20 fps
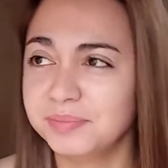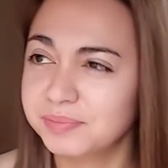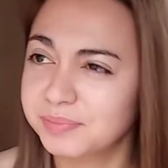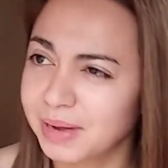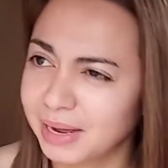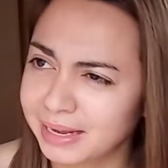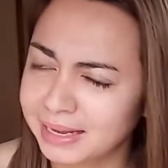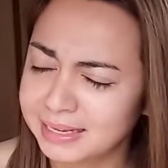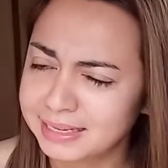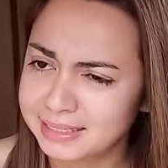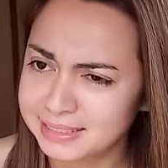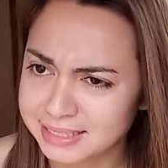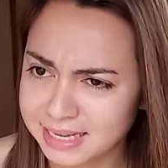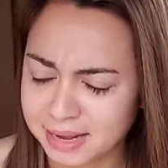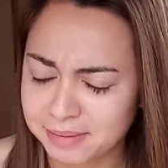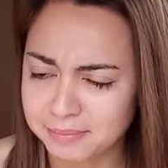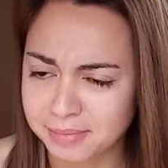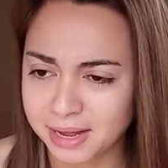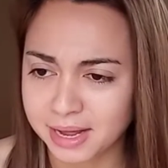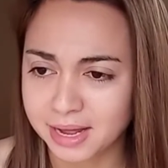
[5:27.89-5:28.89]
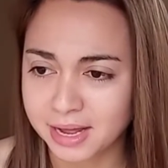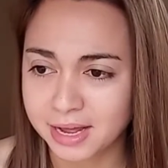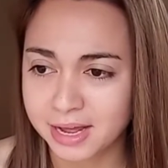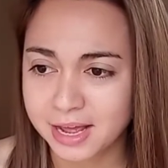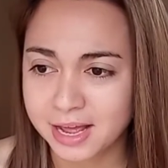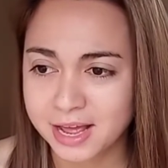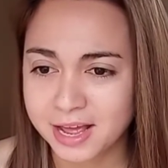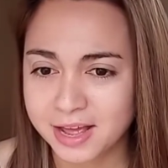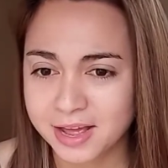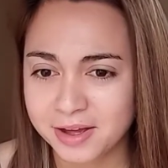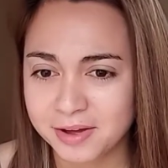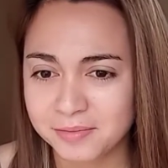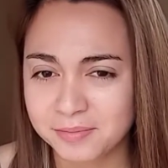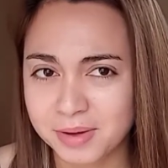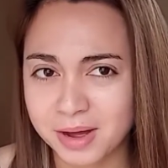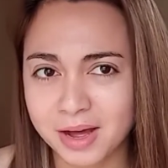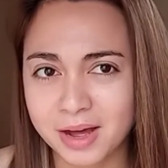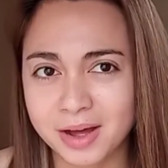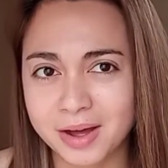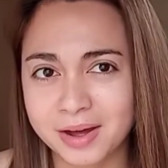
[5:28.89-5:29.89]
Pakikisama.
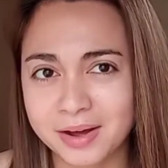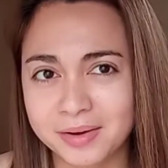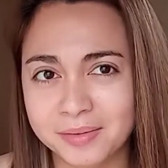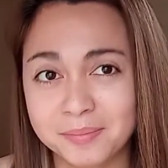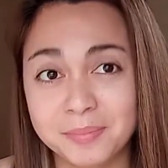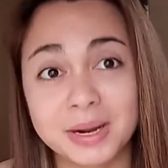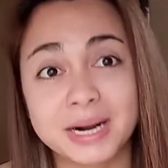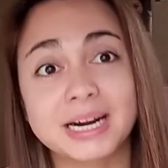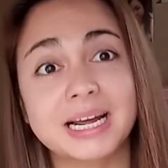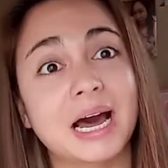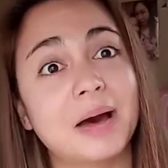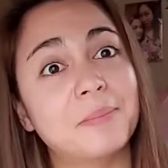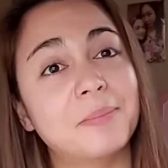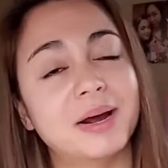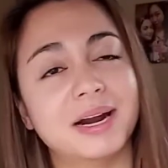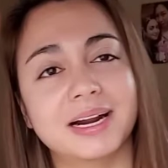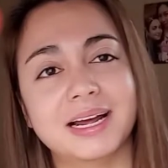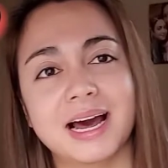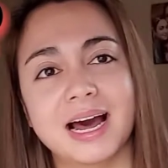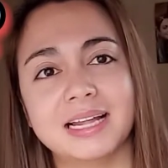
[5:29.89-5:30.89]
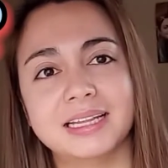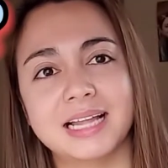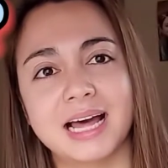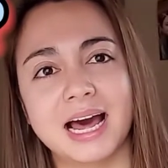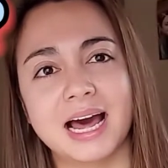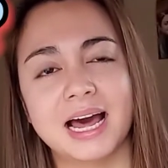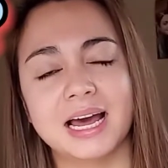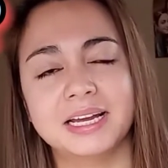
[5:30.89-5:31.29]
Mga barka-barkada.